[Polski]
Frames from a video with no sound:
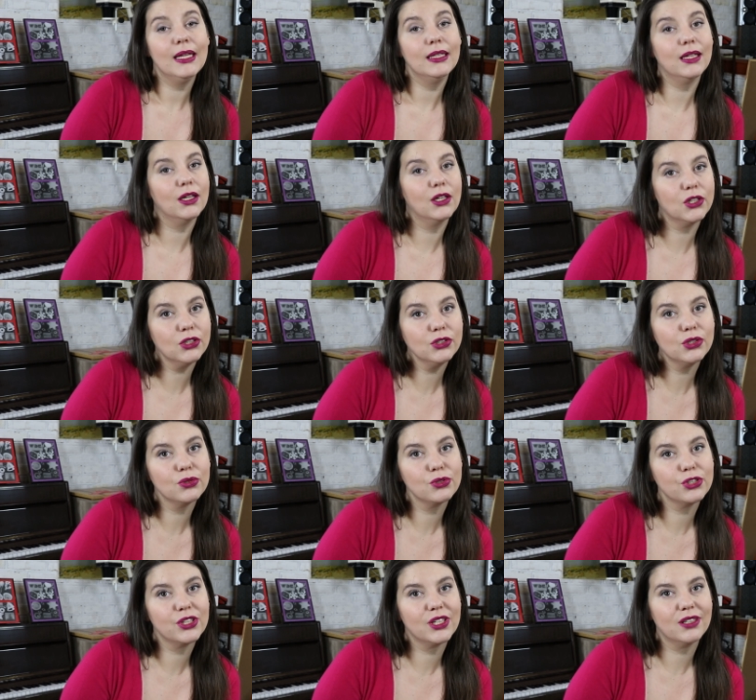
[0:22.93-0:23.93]
Nagrody
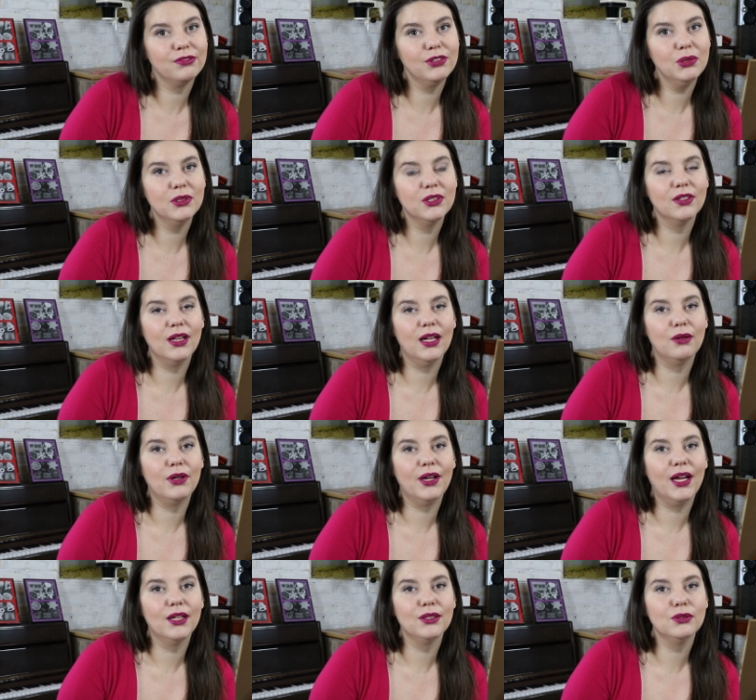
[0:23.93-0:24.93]
już trafiły do
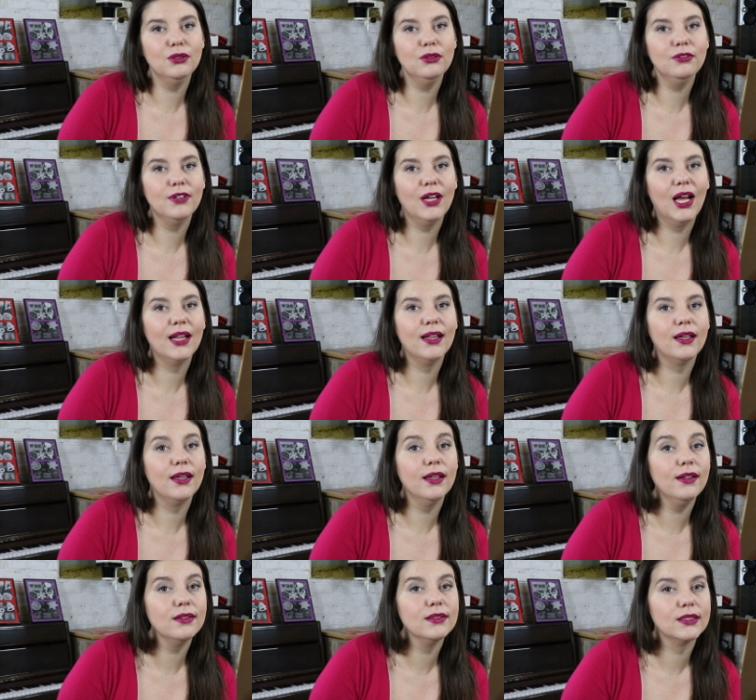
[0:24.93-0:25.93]
laureatów, ale
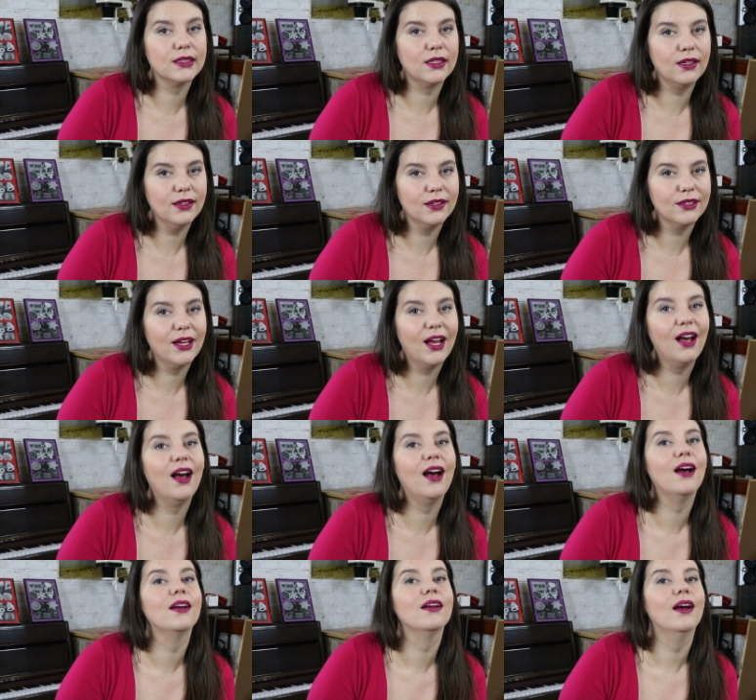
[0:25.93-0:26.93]
jeden z nich,
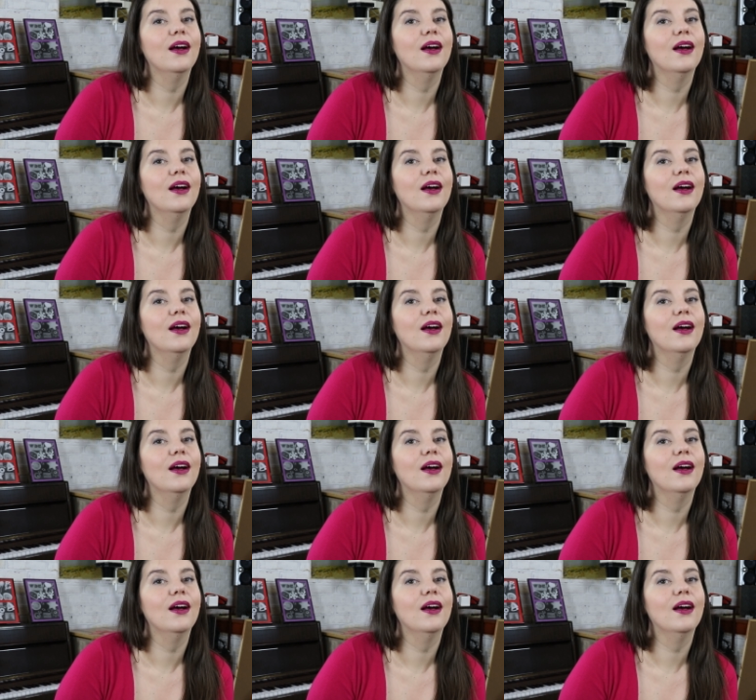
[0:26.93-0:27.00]
A.